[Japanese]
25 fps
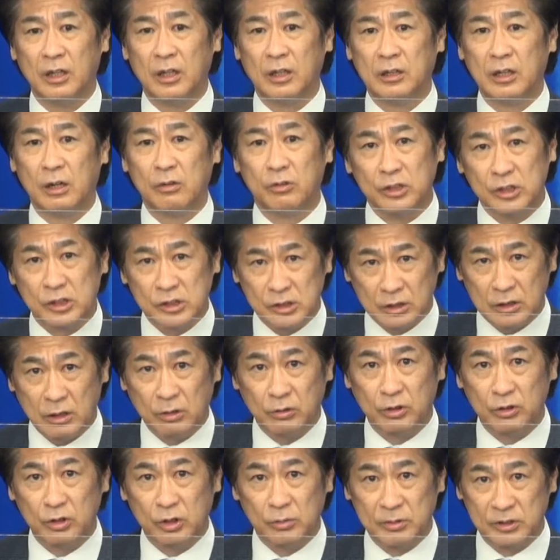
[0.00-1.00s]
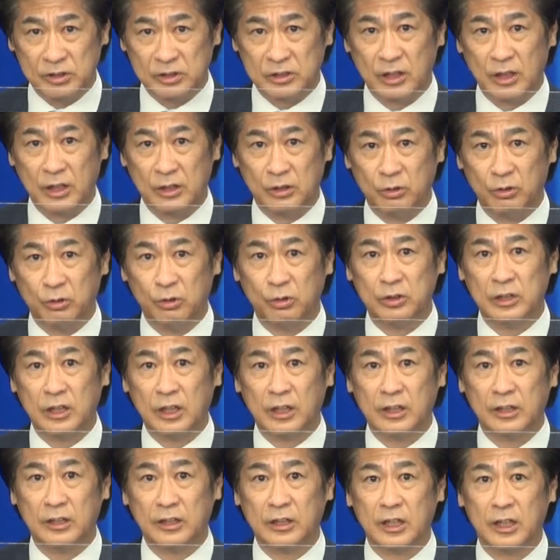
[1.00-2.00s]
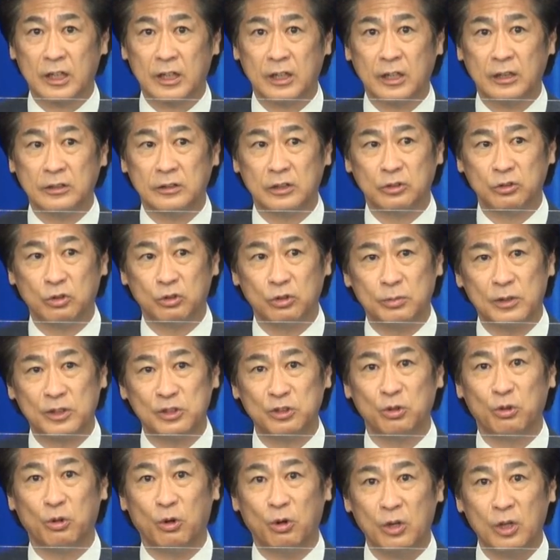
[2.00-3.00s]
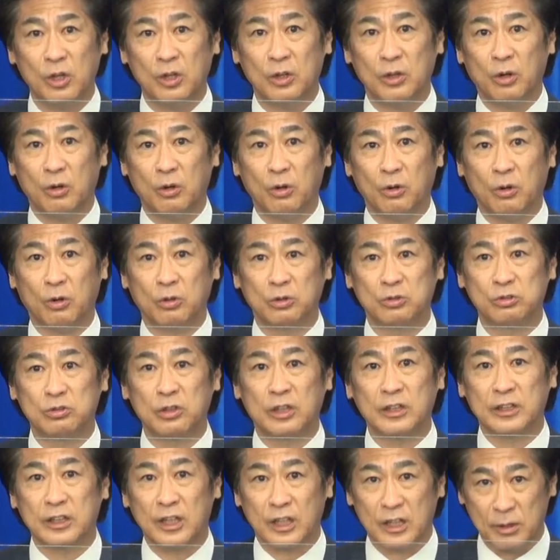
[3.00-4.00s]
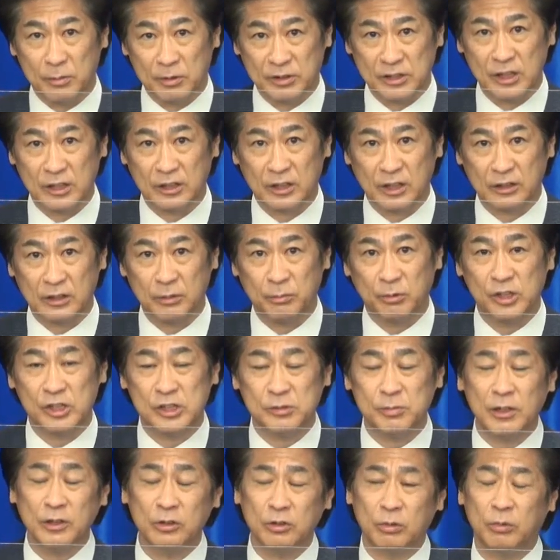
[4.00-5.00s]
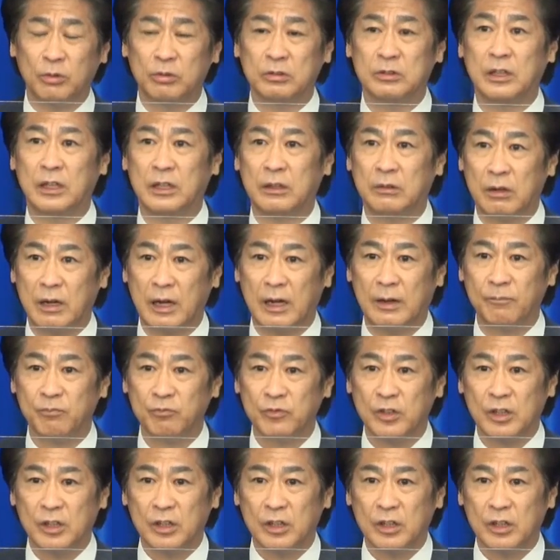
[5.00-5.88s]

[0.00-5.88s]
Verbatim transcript: 隔離隔離といいますか療養いただかなきゃいけないんでそういう場所を作らなきゃいけませんからでも一番の問題は